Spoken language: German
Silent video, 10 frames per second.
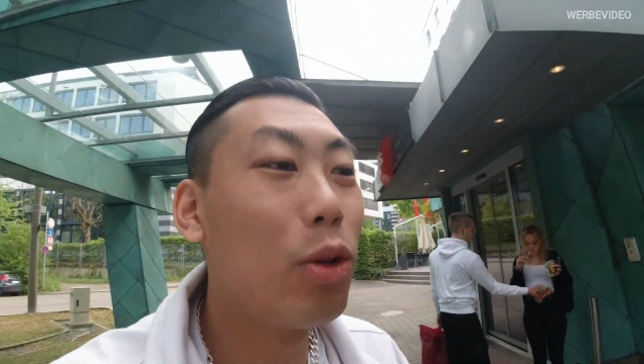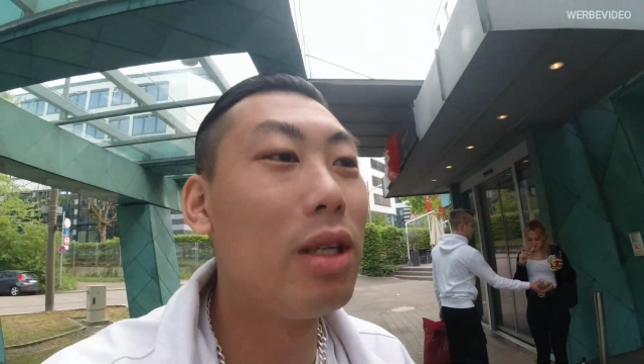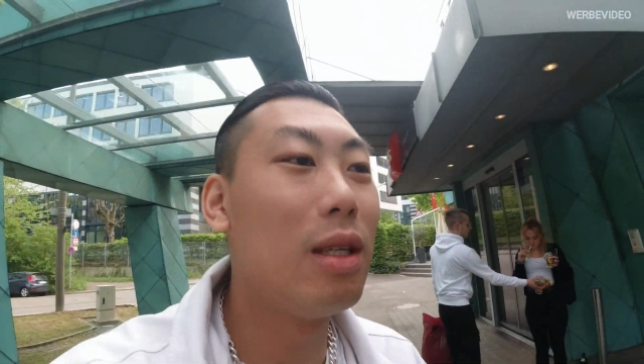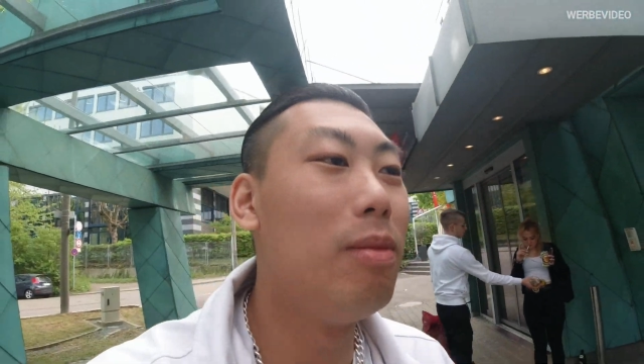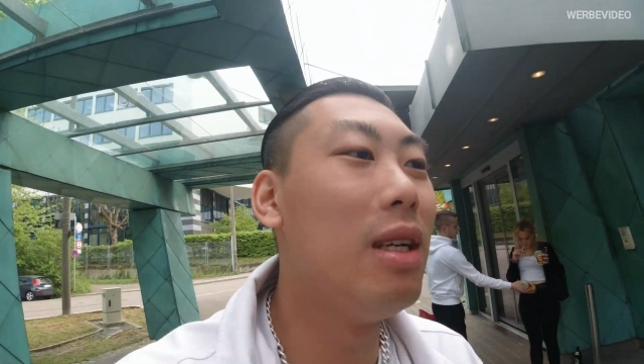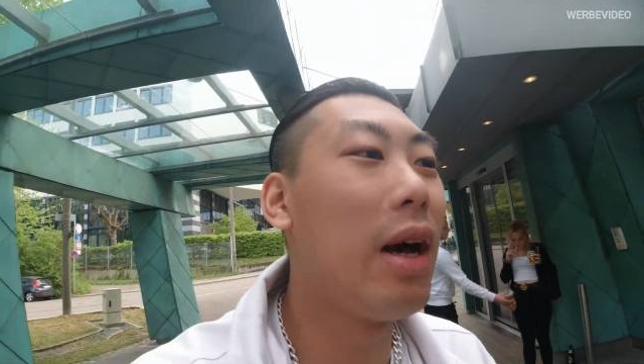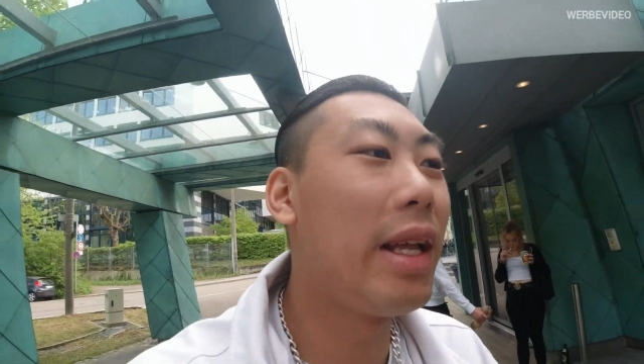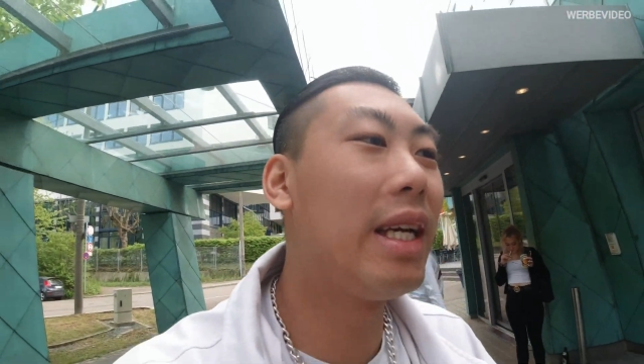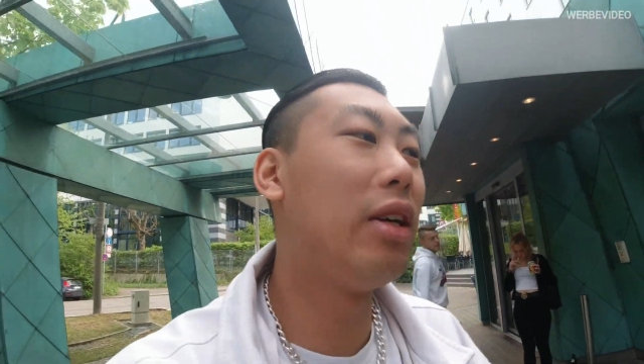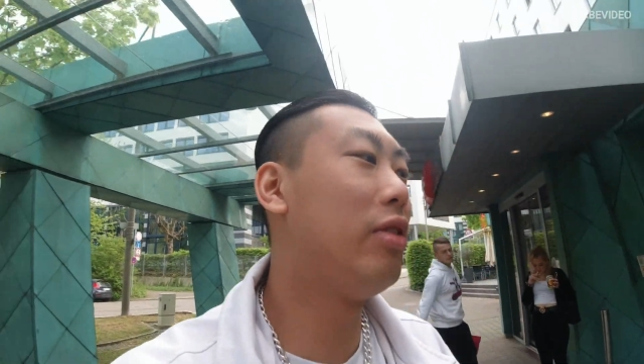gucke ich mir
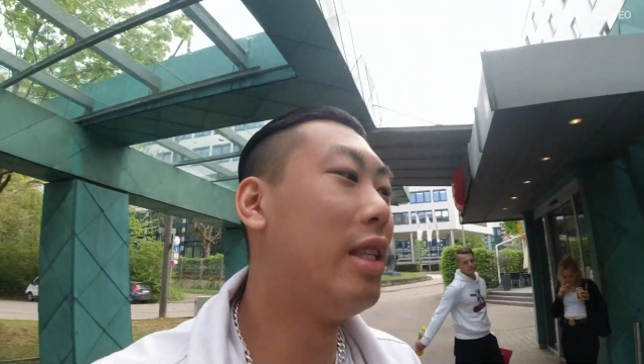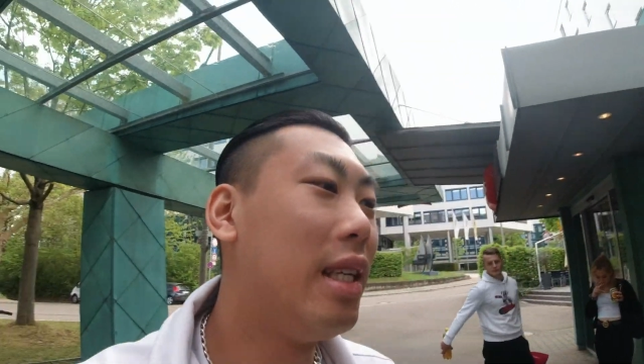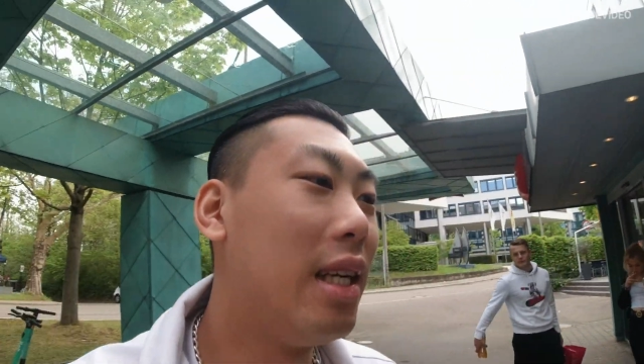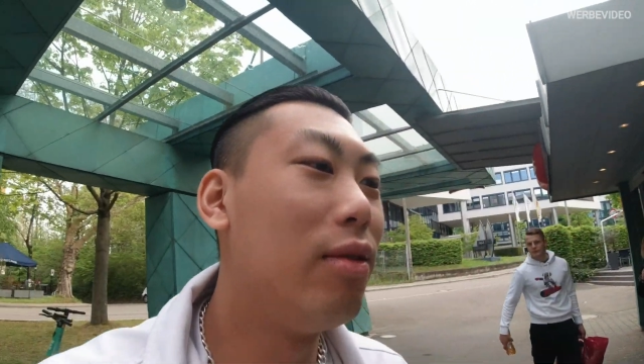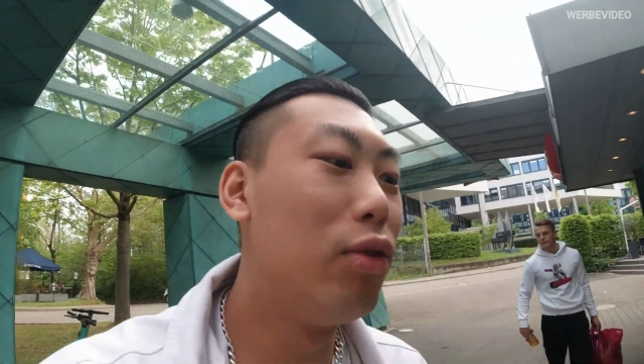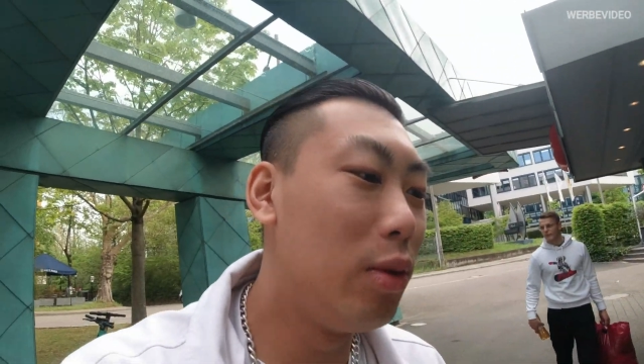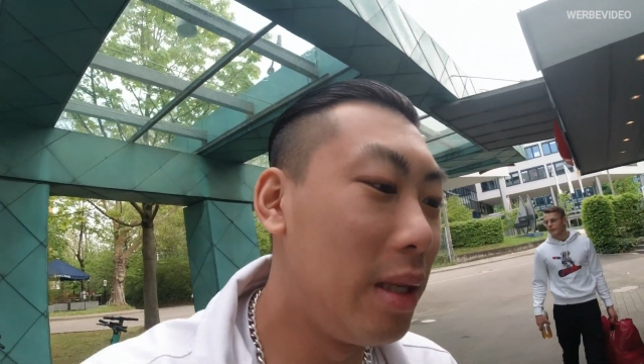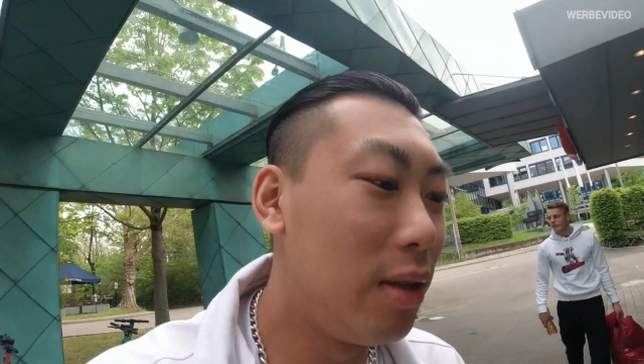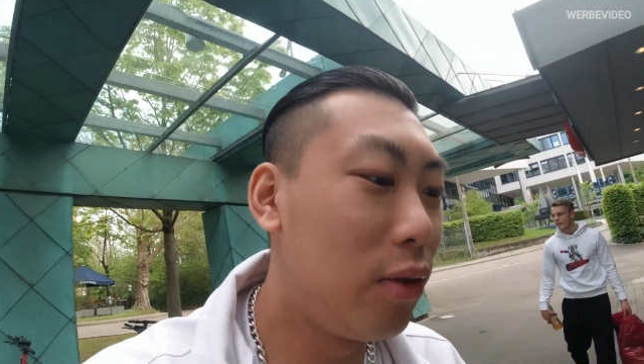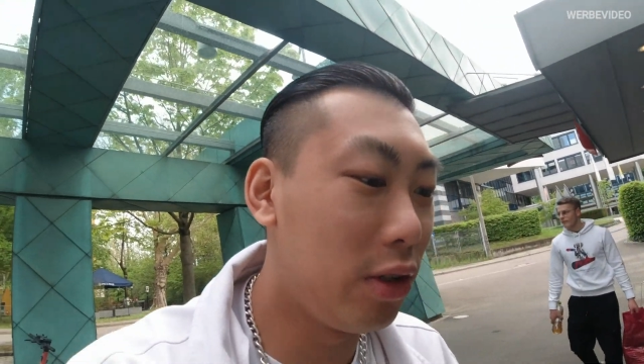ein Kfz an
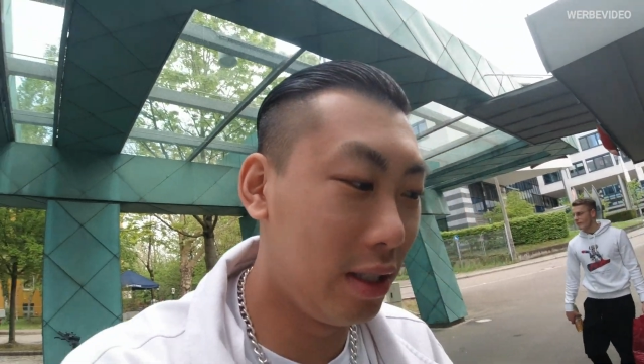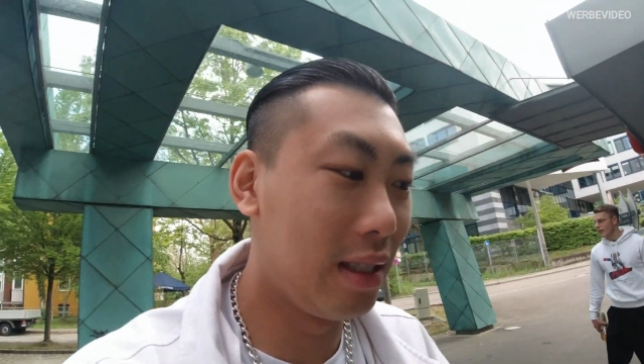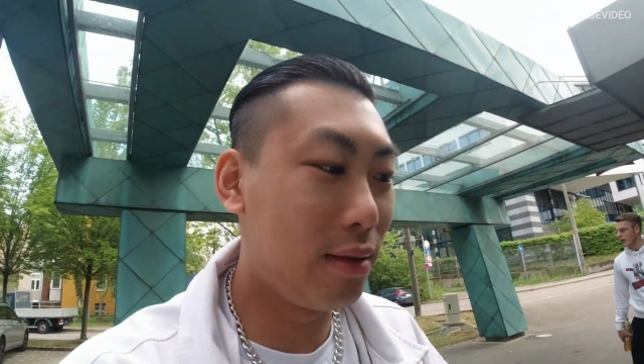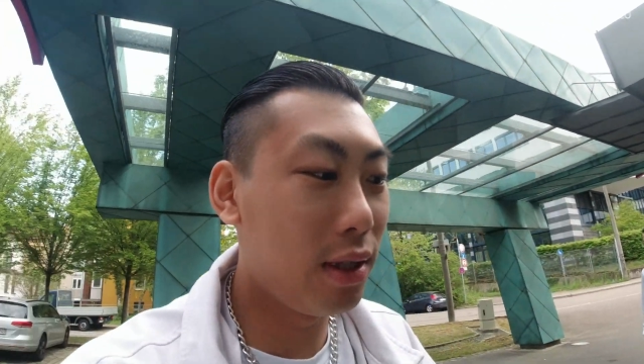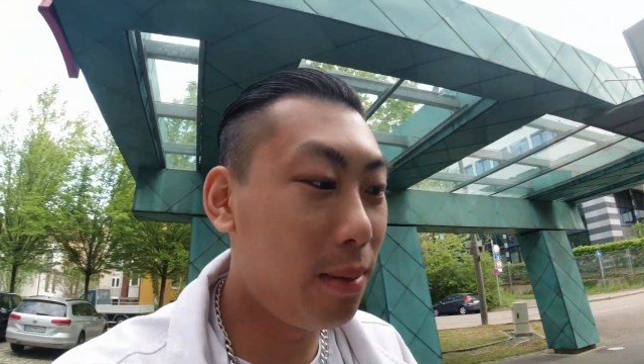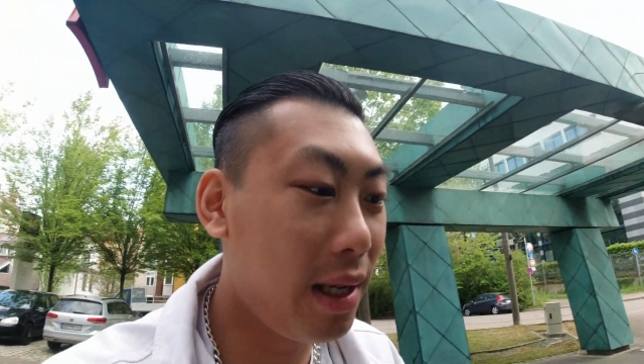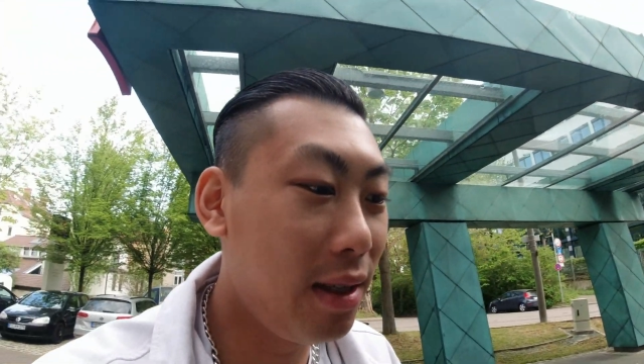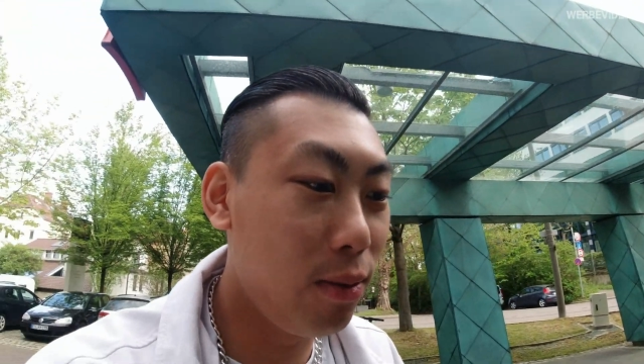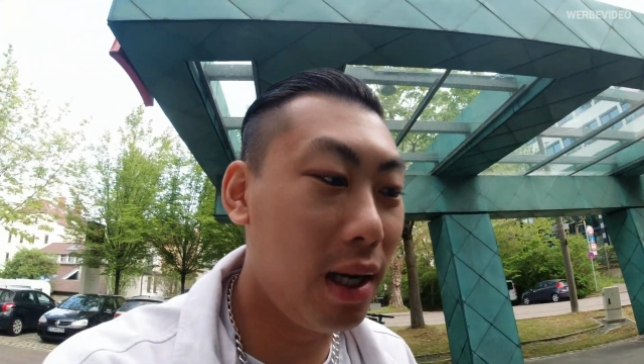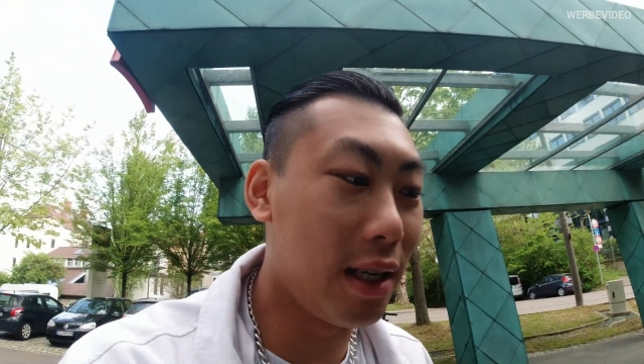für meine Freundin. Das wird aber
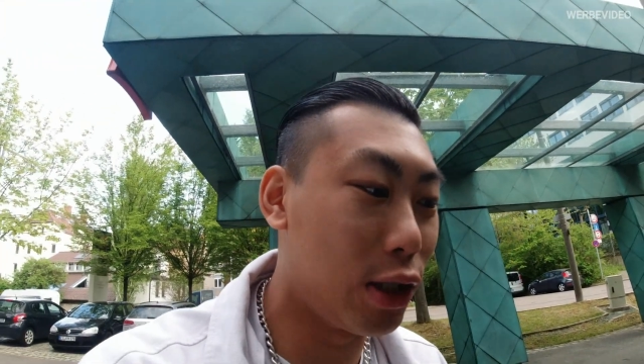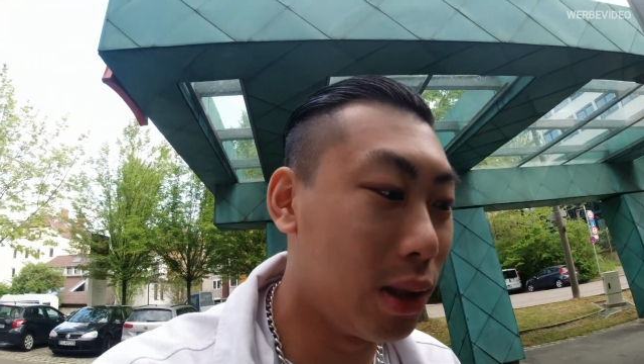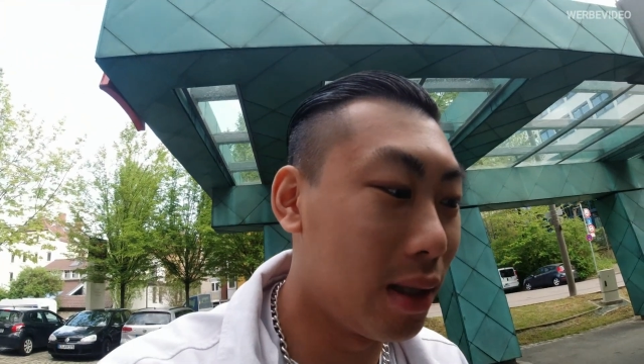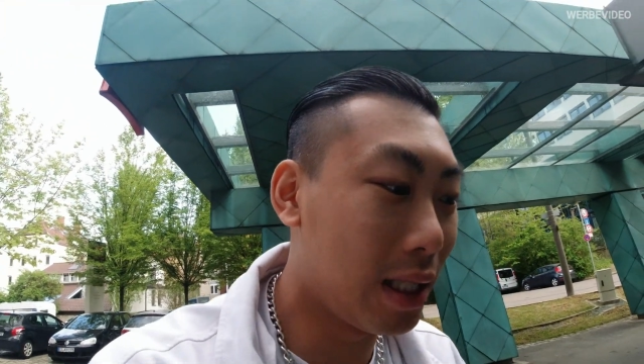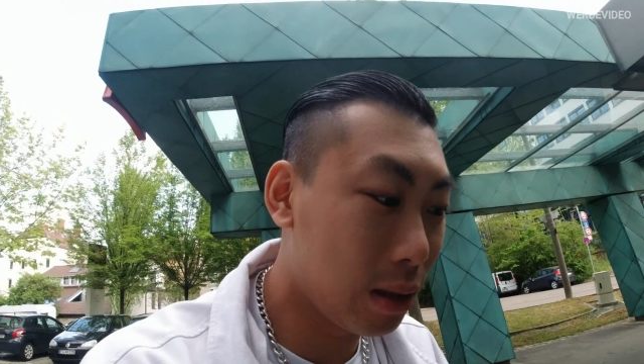eine Überraschung.